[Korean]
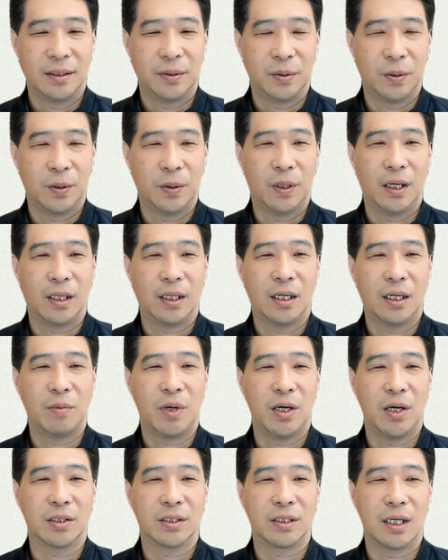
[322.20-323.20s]
또
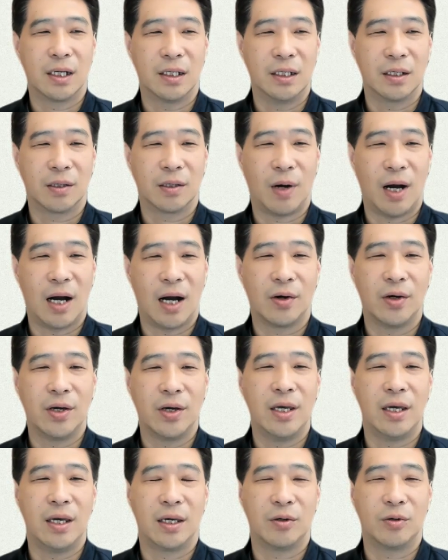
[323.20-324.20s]
하나님의 역사를
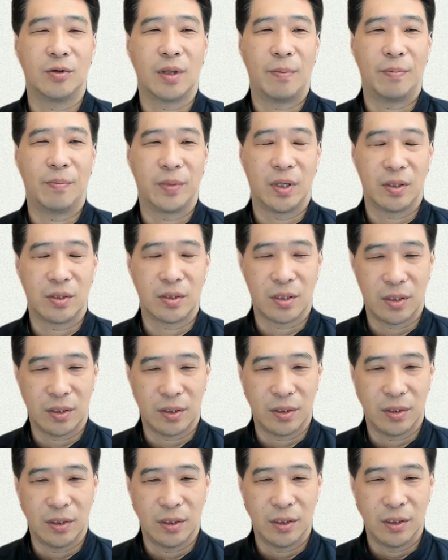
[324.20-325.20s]
과거의 얘기로
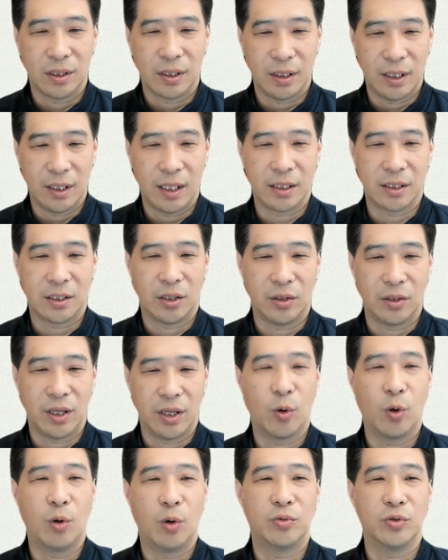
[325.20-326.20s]
남겨서 그냥
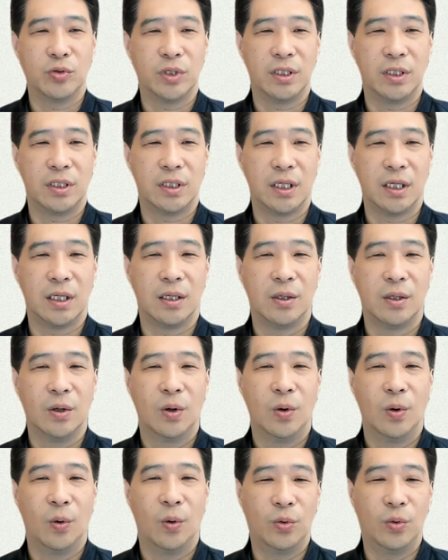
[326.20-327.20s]
전해올 뿐이지
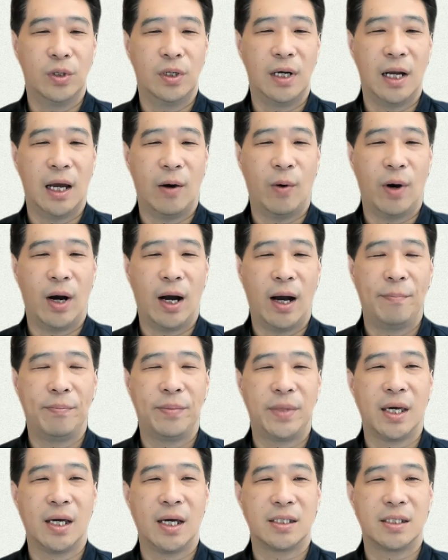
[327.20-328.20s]
오늘 나와
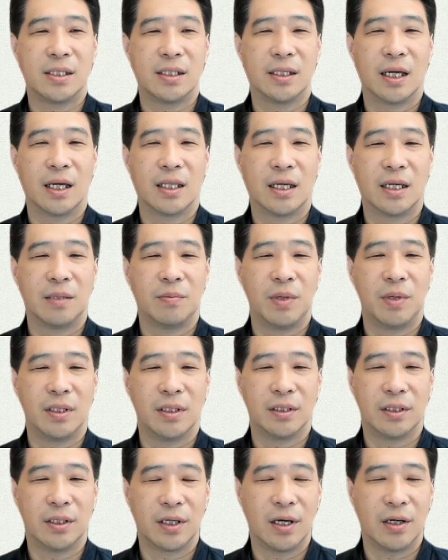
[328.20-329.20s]
함께 하시는 하나님의
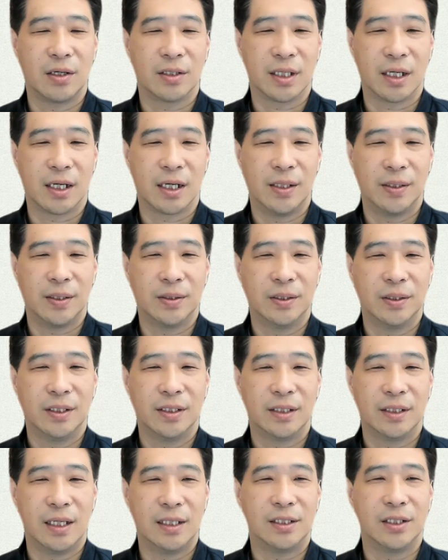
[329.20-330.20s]
능력의 역사가요
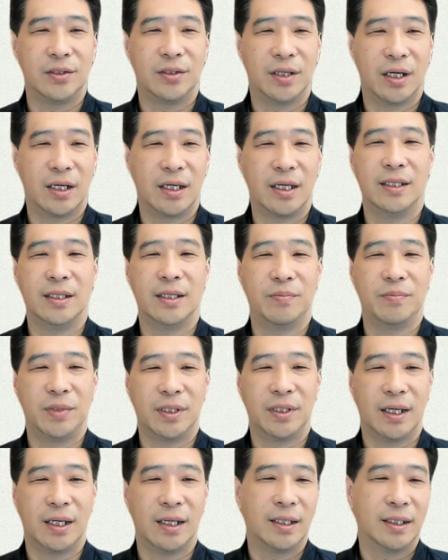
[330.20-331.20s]
잘 전달이 안
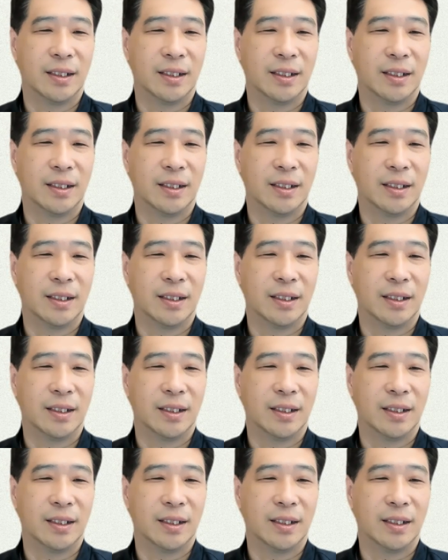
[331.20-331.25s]
됩니다.